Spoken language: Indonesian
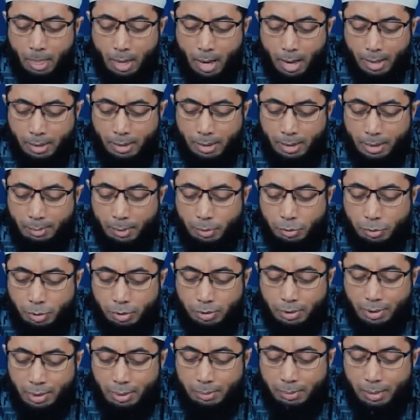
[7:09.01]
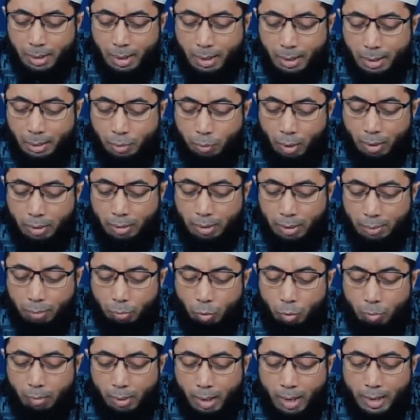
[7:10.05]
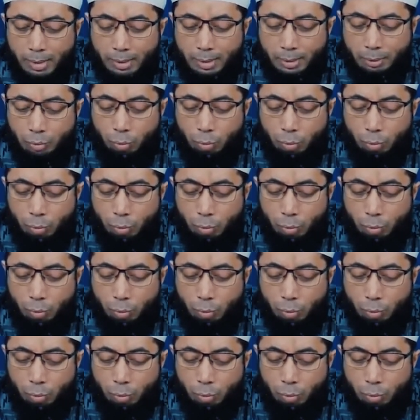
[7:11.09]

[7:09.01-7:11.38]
Anna Nabi SAW kana yu'allimuhum hadha